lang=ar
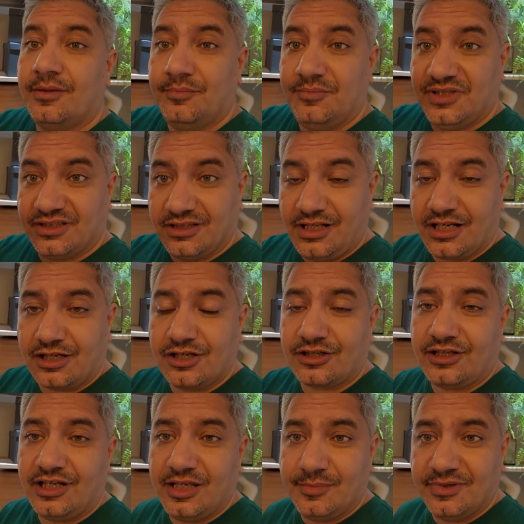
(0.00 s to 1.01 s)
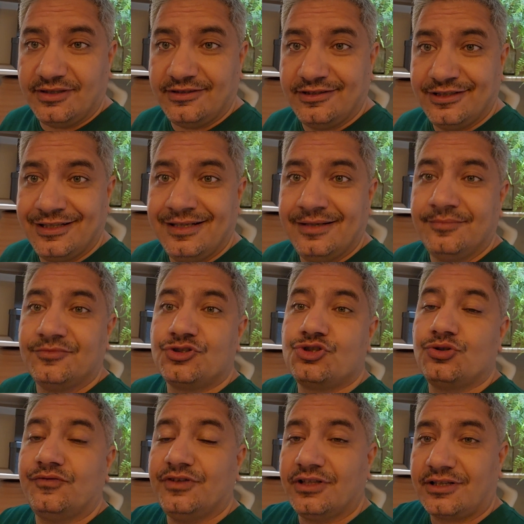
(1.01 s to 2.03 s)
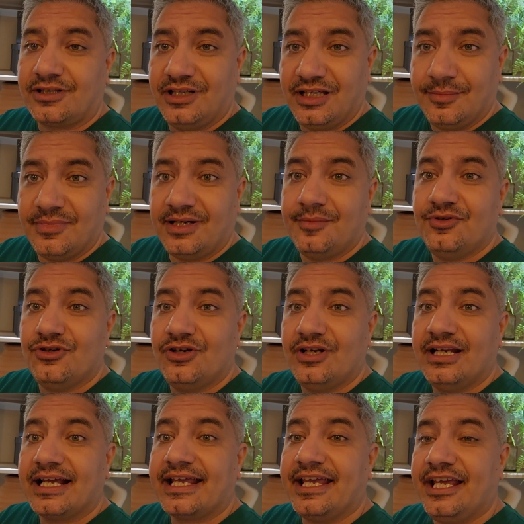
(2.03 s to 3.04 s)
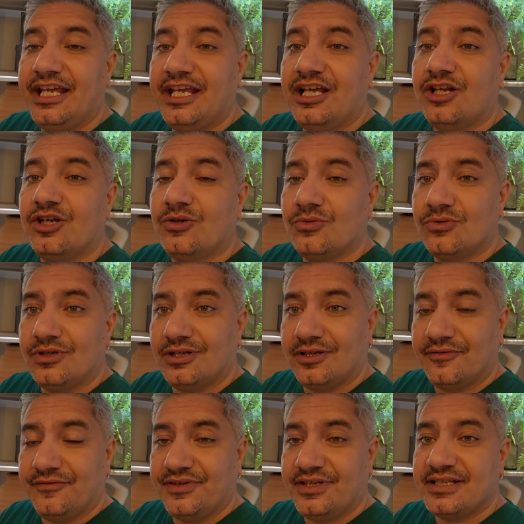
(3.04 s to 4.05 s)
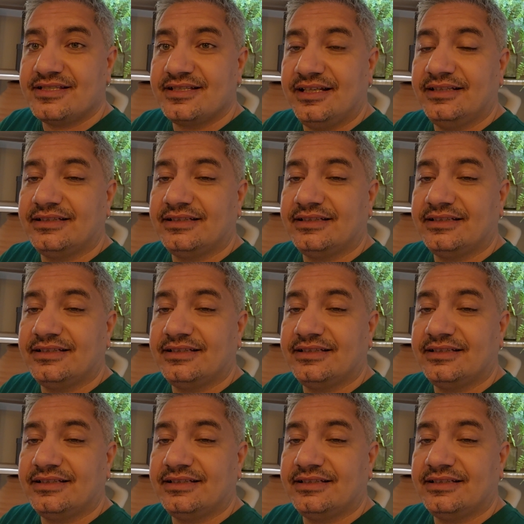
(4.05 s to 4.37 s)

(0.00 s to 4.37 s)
بيطلع لك القائمه تشوف القائمه بيقول لك ايه الفيز اللي